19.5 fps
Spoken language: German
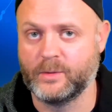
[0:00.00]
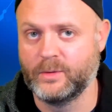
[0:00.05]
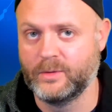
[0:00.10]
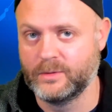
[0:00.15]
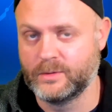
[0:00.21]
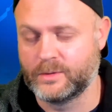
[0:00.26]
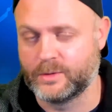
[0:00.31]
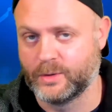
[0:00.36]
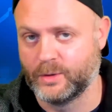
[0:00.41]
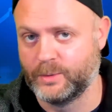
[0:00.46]

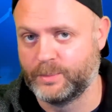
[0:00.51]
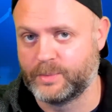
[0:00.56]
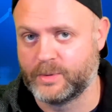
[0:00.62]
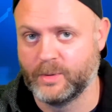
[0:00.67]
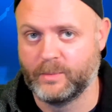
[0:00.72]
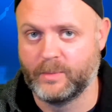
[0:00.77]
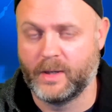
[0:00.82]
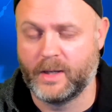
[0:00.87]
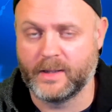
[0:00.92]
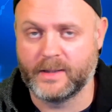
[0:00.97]
und
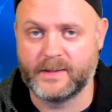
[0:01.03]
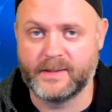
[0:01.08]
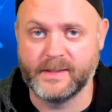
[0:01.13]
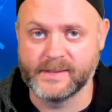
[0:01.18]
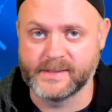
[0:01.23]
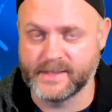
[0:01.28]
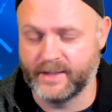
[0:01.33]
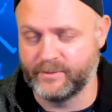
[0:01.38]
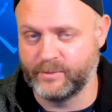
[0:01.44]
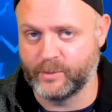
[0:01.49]
Kryptomarkt
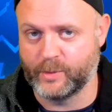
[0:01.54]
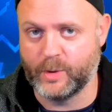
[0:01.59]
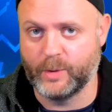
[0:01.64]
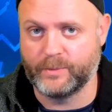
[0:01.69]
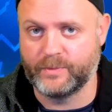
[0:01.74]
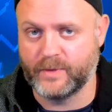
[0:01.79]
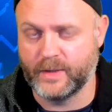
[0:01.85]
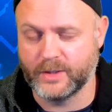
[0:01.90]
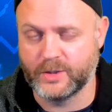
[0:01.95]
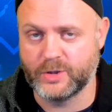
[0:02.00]
ist auf den
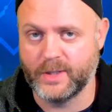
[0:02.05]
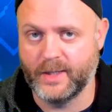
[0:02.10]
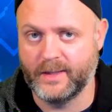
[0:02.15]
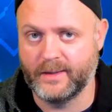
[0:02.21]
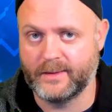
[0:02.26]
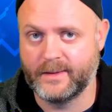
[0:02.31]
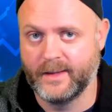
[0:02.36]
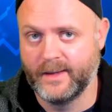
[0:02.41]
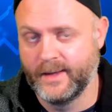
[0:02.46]
Kopf gestellt.